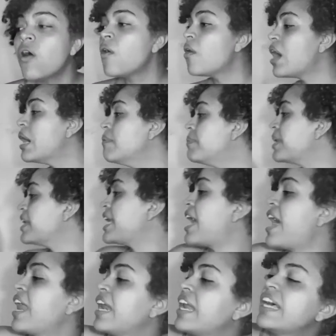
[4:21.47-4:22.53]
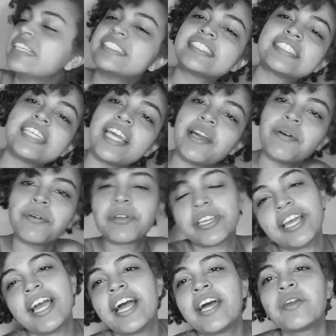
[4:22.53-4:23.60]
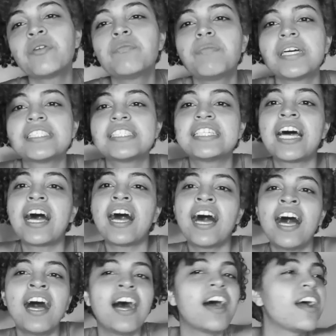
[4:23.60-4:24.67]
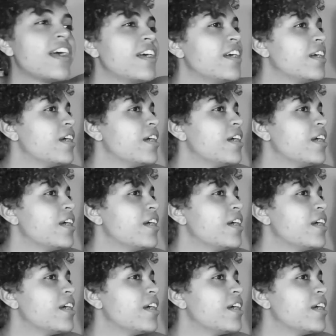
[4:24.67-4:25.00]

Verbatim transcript: Ou oh, abre alas que eu quero passar.